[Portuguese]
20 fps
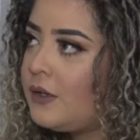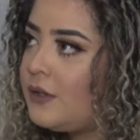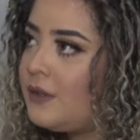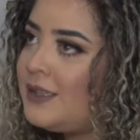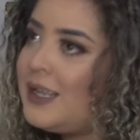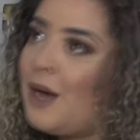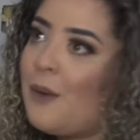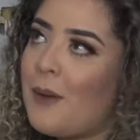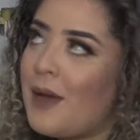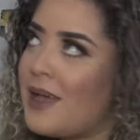
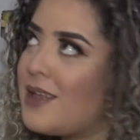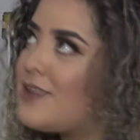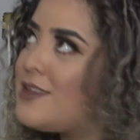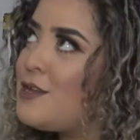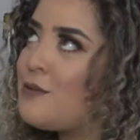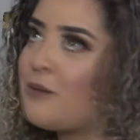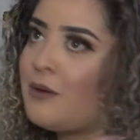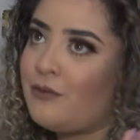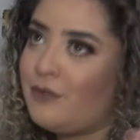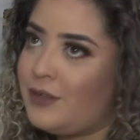Não é
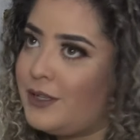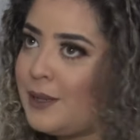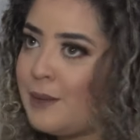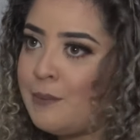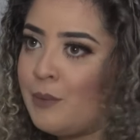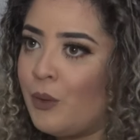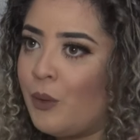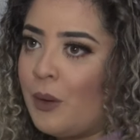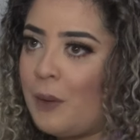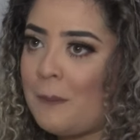assim uma vida
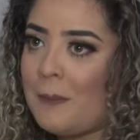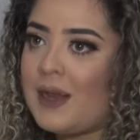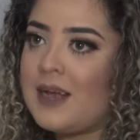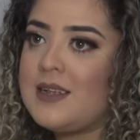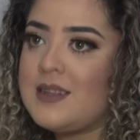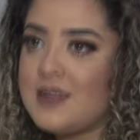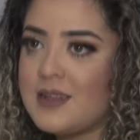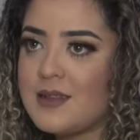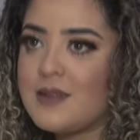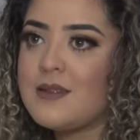boa,
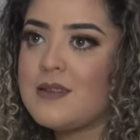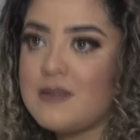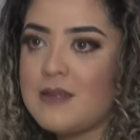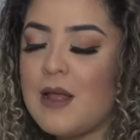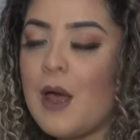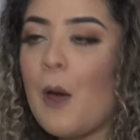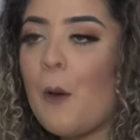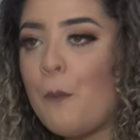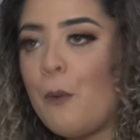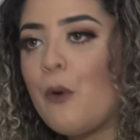mas
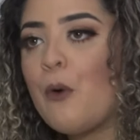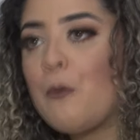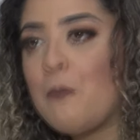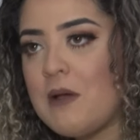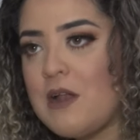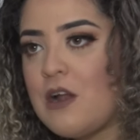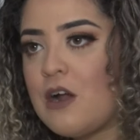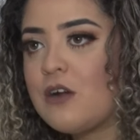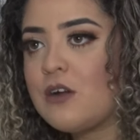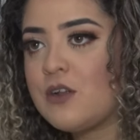é um pouco
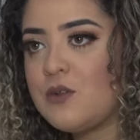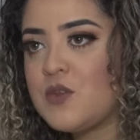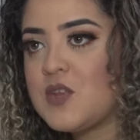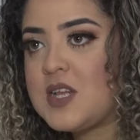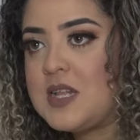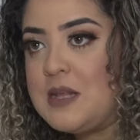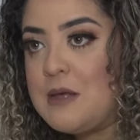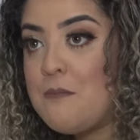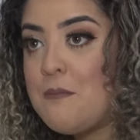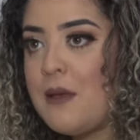melhor que o
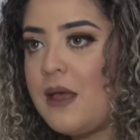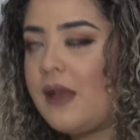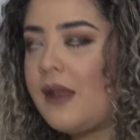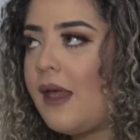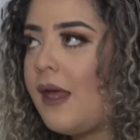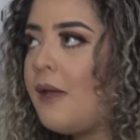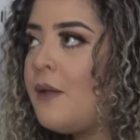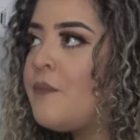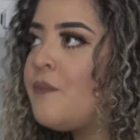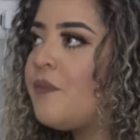CDP, né?